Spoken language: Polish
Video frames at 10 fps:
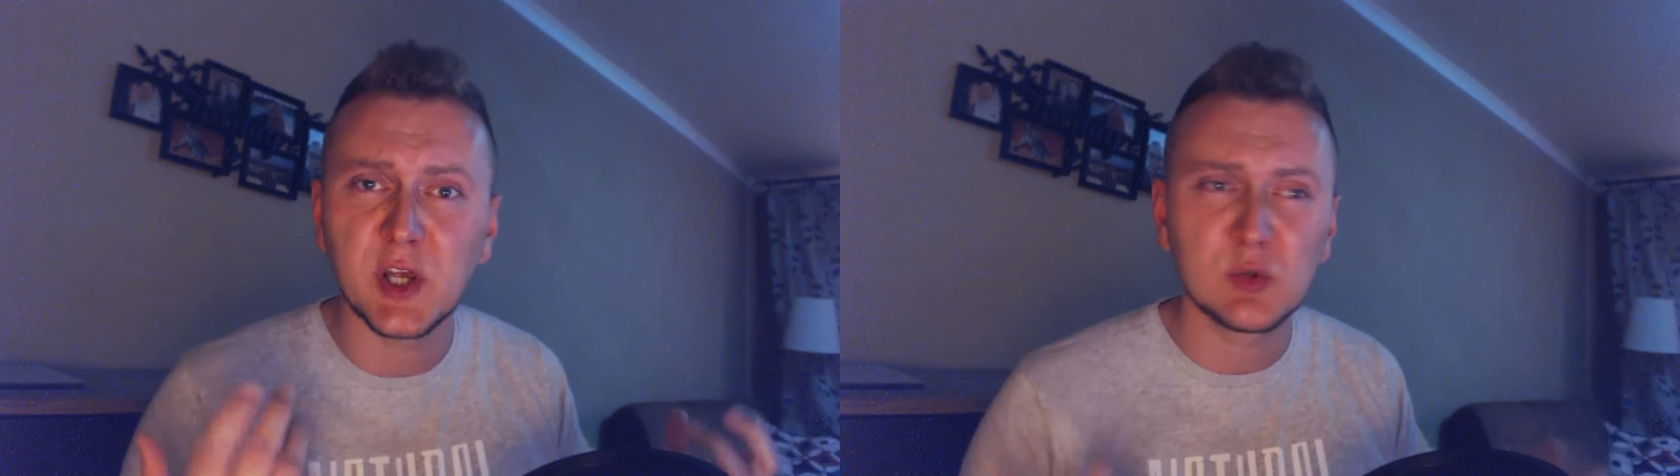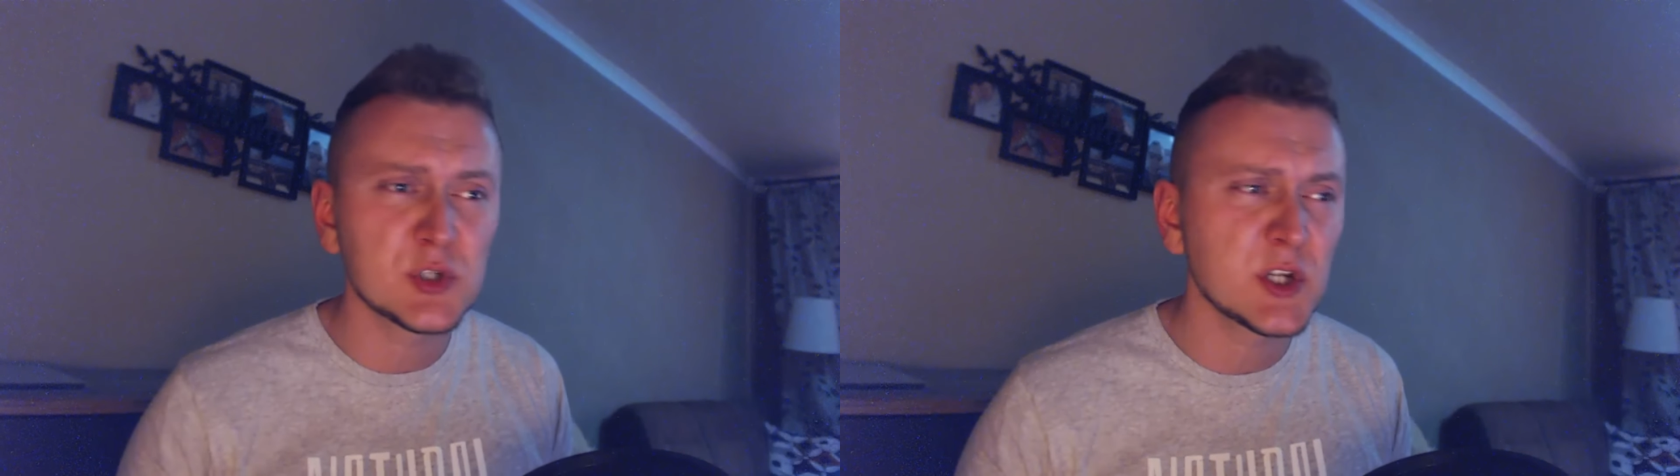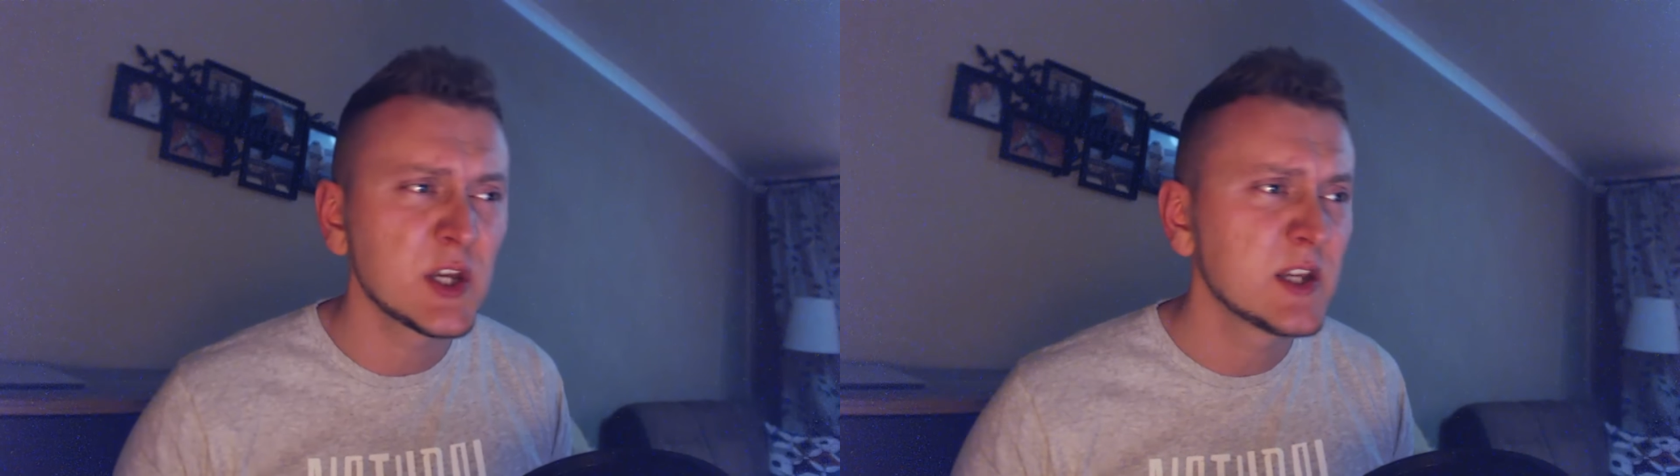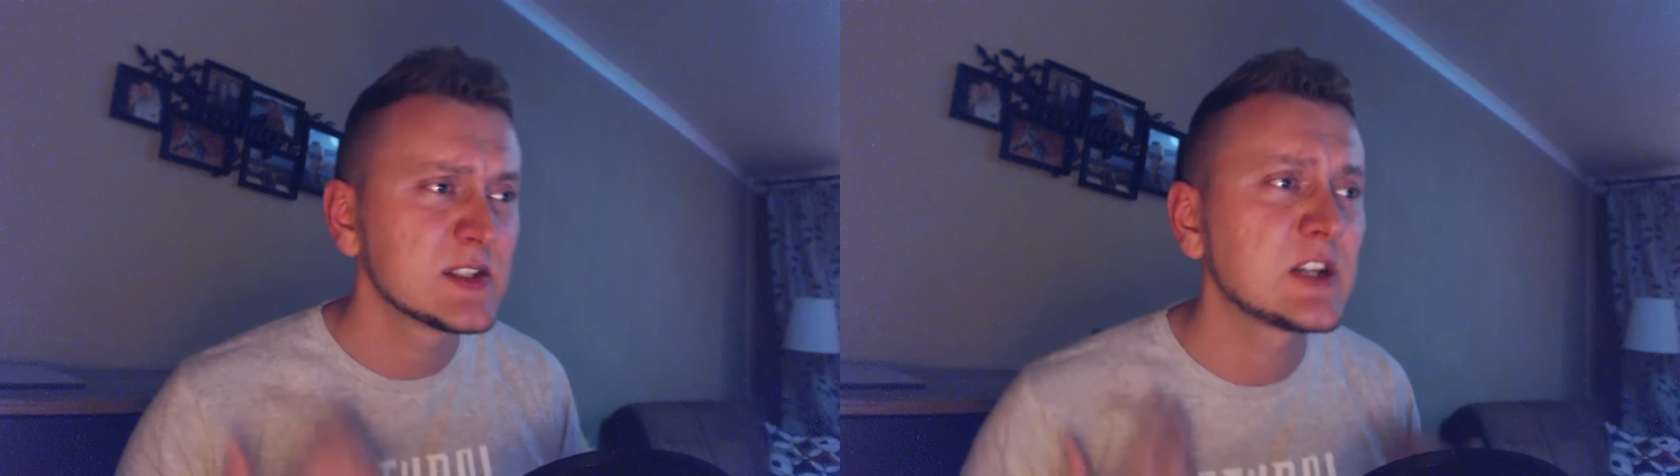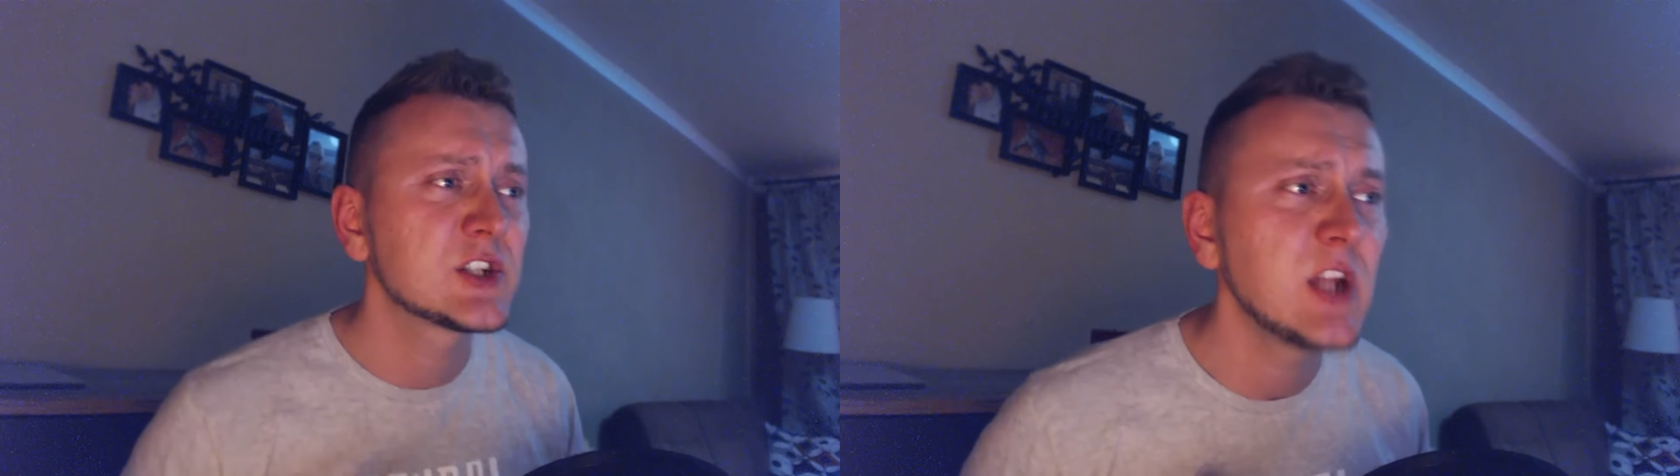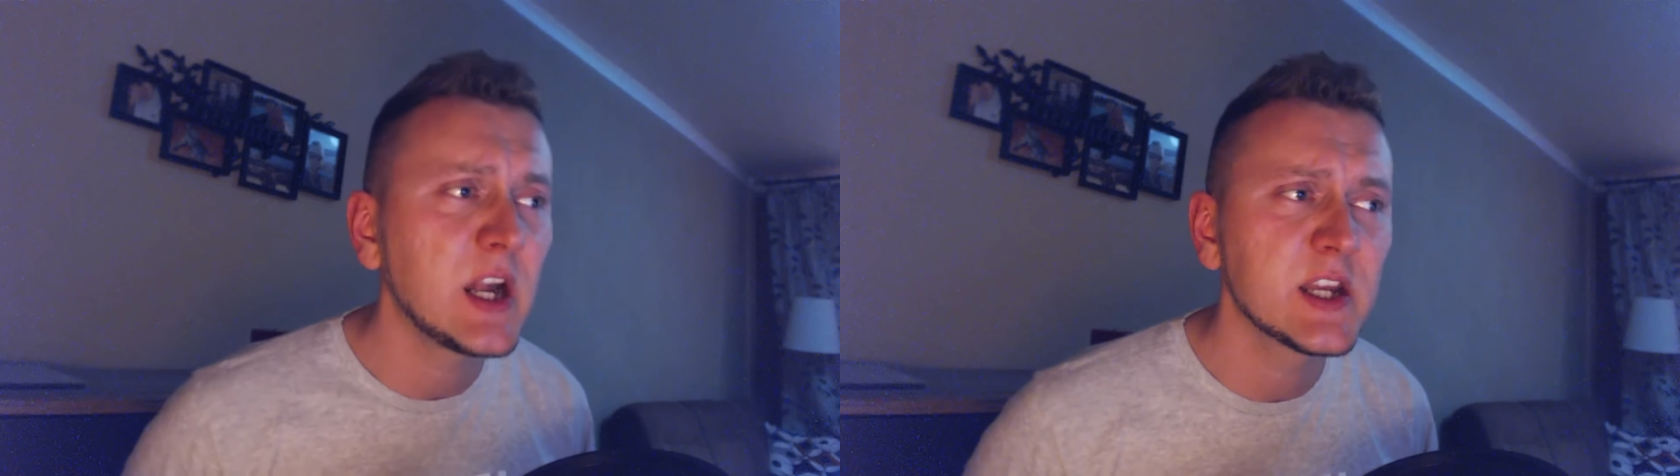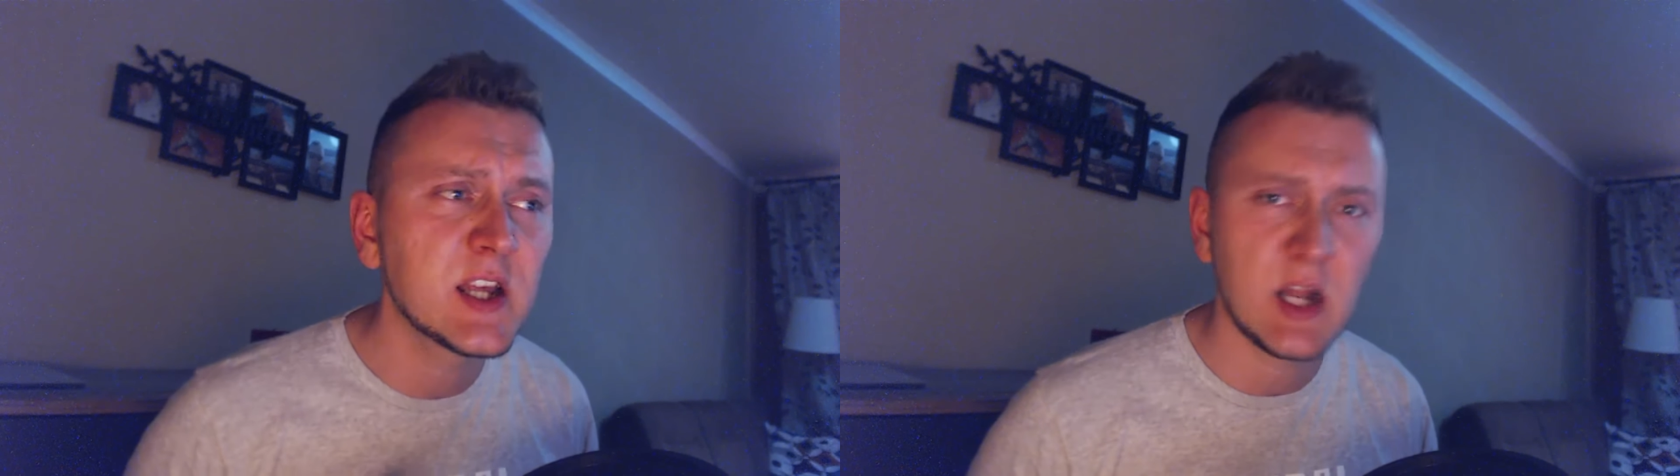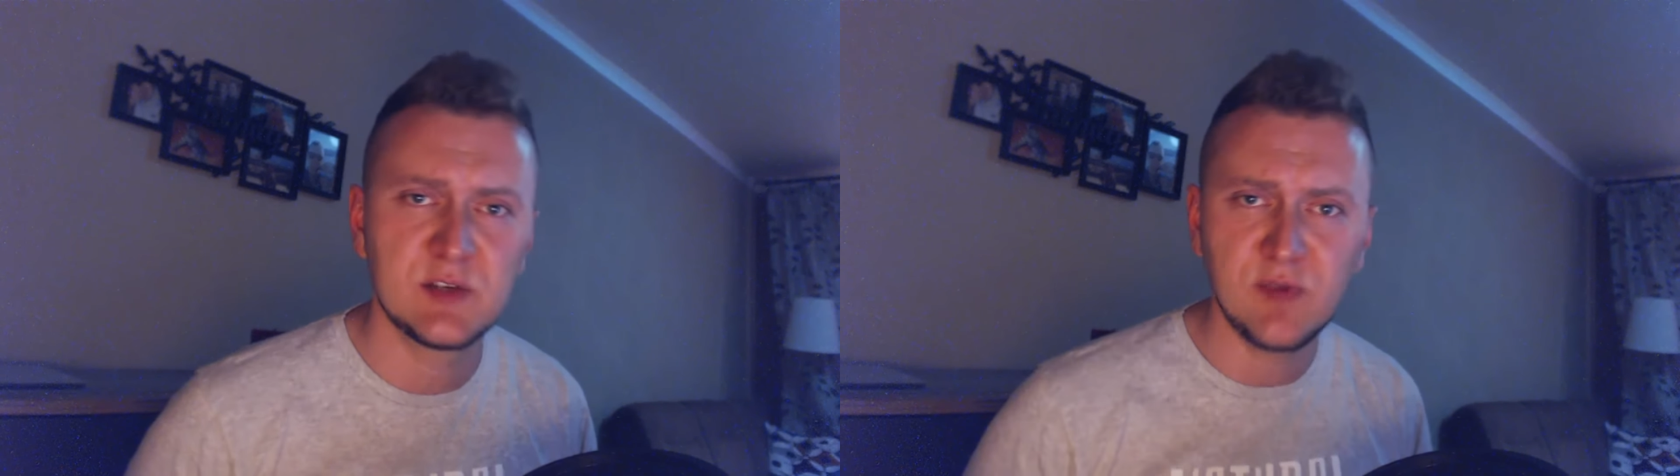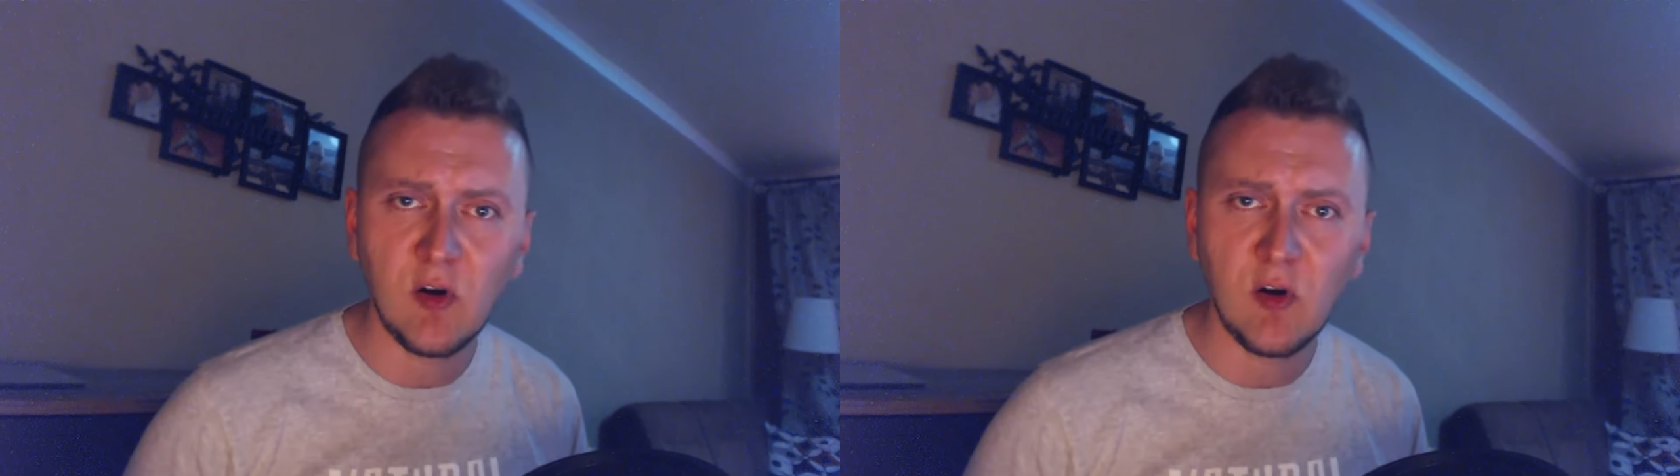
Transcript: którzy zaczynali grać